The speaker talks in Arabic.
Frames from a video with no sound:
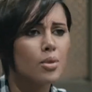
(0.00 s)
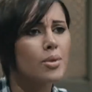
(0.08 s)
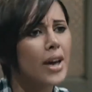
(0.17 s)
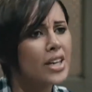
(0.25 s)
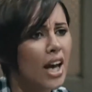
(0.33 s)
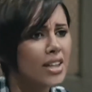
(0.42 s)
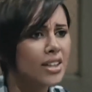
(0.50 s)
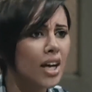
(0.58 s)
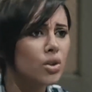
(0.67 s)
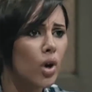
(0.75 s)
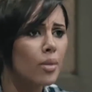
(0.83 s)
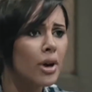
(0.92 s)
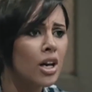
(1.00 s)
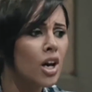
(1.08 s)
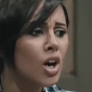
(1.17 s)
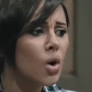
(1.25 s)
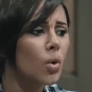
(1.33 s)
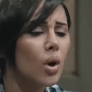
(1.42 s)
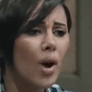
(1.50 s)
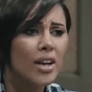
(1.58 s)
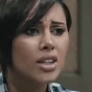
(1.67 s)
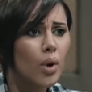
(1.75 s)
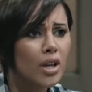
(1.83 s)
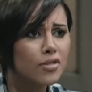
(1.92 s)
يا حبيبي اي حد عنده امل
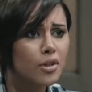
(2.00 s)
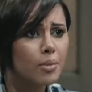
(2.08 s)
ولو حتى